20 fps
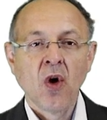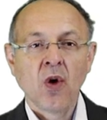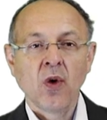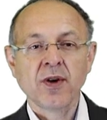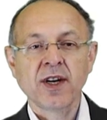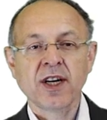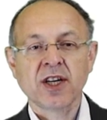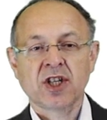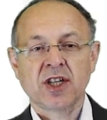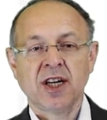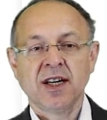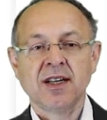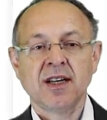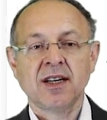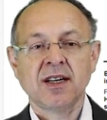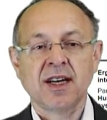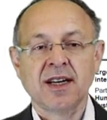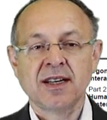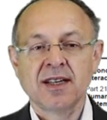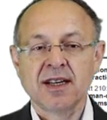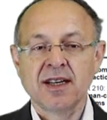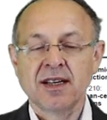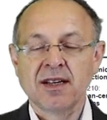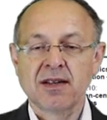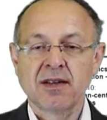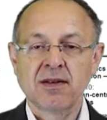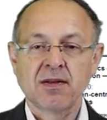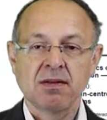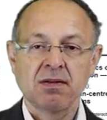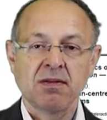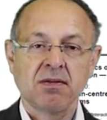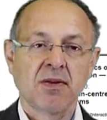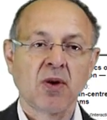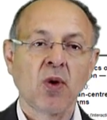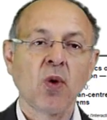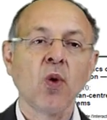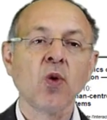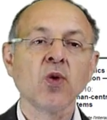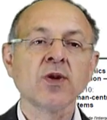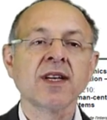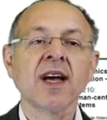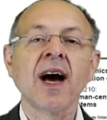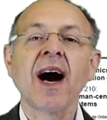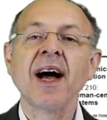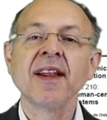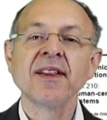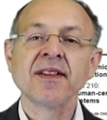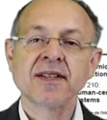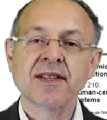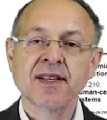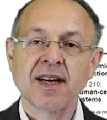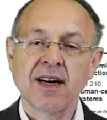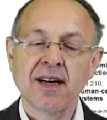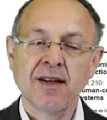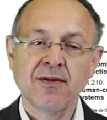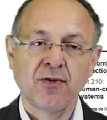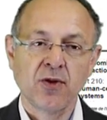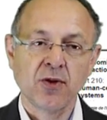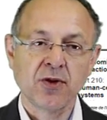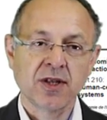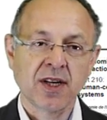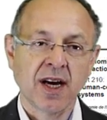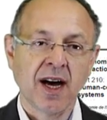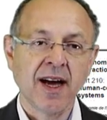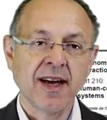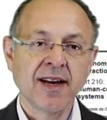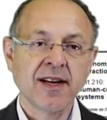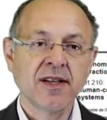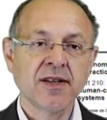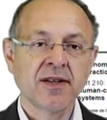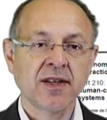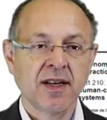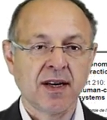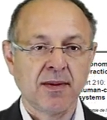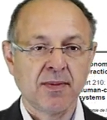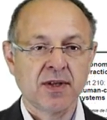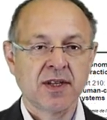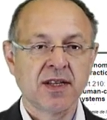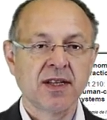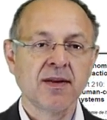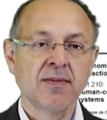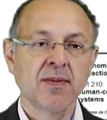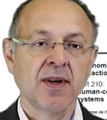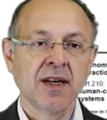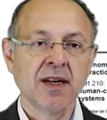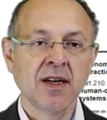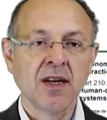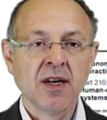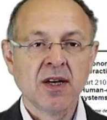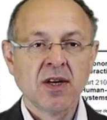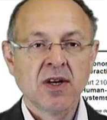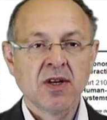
Und der Standard hat eine große Anzahl von Teilen. Ich habe jetzt hier mal